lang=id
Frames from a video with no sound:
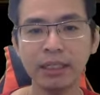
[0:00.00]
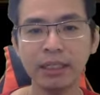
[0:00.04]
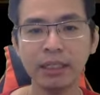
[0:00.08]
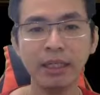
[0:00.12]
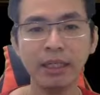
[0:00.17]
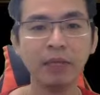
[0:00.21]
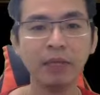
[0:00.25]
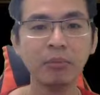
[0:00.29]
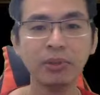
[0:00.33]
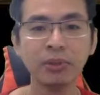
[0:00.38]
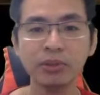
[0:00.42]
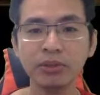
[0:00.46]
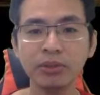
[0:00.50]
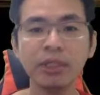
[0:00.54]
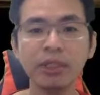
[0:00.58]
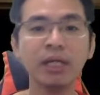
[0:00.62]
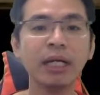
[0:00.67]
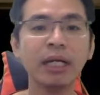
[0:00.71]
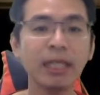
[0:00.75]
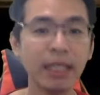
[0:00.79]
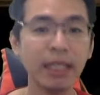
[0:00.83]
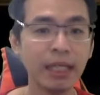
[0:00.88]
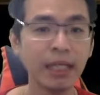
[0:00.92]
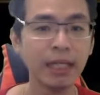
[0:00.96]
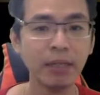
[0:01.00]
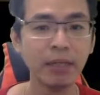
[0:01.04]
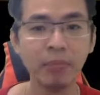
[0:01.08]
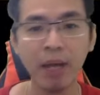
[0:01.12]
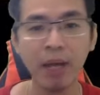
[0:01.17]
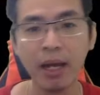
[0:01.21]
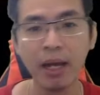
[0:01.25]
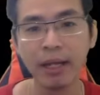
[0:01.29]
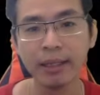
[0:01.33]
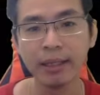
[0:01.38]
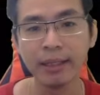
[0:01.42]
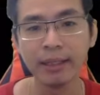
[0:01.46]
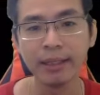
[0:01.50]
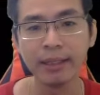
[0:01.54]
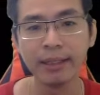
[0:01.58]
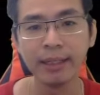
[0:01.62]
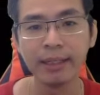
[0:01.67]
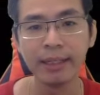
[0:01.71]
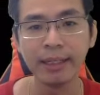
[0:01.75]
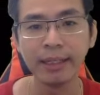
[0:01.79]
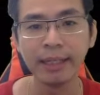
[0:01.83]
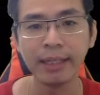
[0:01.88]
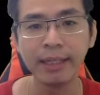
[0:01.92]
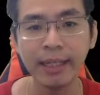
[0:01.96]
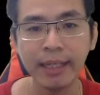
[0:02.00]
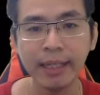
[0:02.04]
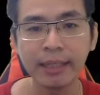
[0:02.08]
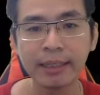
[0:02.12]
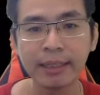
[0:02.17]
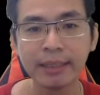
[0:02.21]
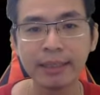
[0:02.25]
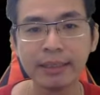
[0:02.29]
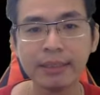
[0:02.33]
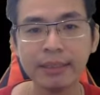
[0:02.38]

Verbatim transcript: Ya maksudnya gak gede-gede banget. Crit!